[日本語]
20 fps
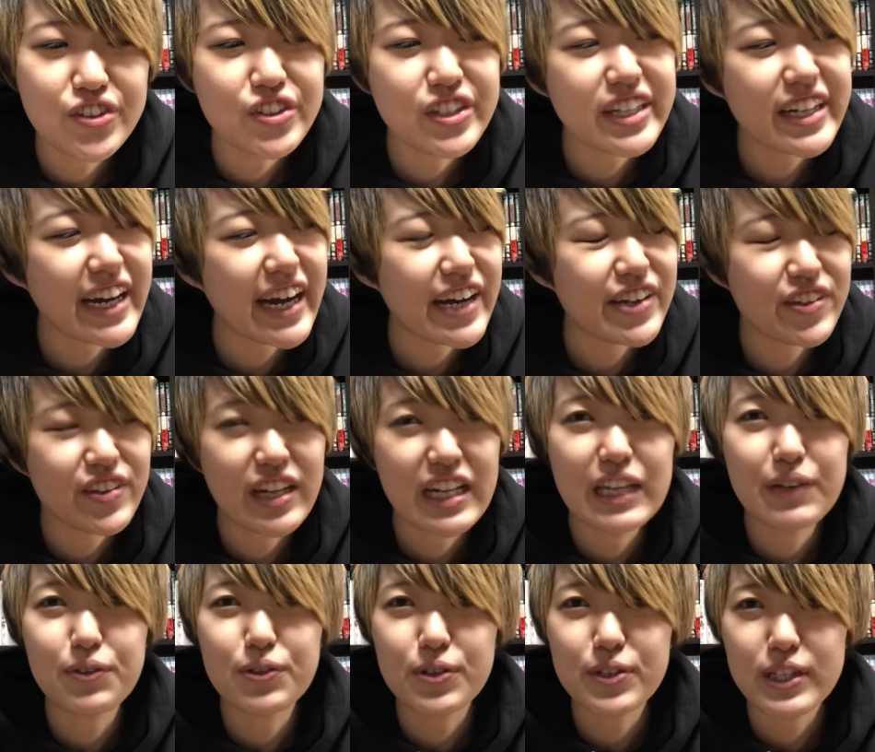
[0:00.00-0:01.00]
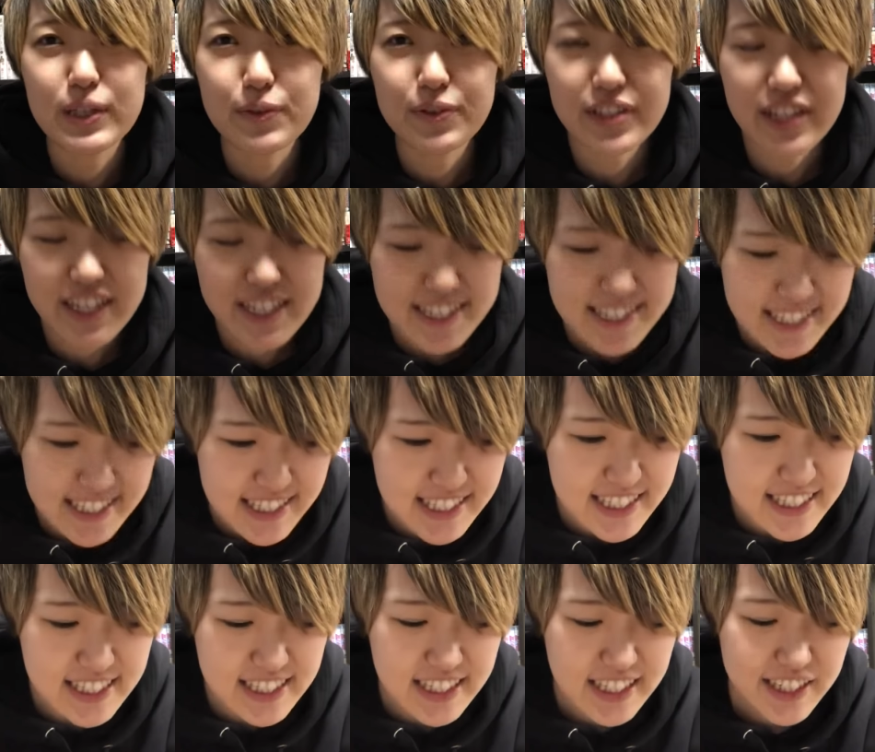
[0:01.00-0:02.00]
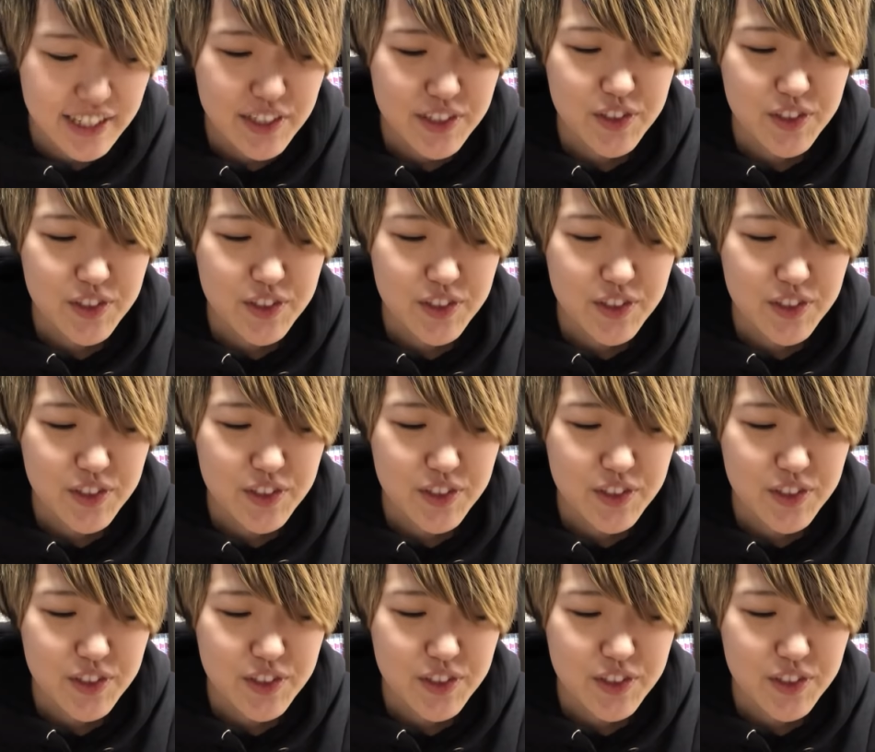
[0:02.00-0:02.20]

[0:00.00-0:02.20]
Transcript: 以外の何物でもないし